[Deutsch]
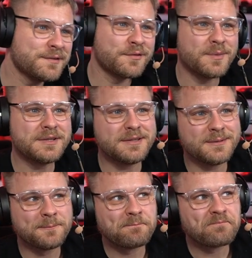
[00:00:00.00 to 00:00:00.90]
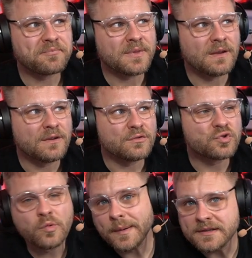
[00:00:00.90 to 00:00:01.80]
für mich
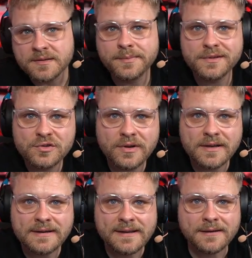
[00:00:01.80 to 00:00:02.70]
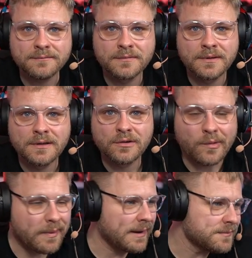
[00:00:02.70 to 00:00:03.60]
super simpel zu erklären. Du
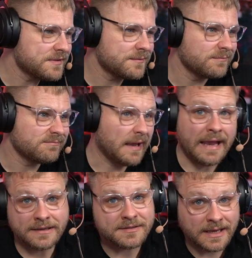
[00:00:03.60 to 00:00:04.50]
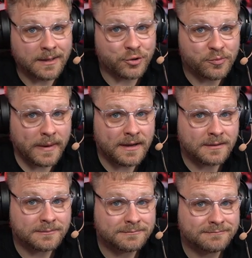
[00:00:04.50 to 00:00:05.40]
bremst extrem spät,
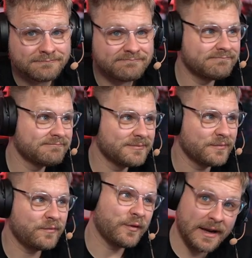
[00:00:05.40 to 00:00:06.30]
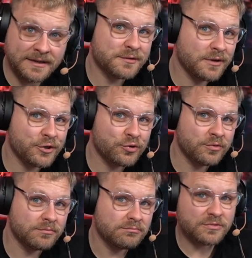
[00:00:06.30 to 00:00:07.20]
vielleicht sogar
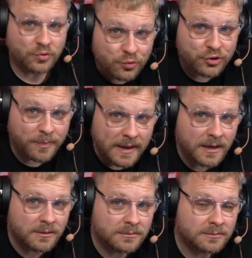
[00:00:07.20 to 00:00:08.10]
schon zu spät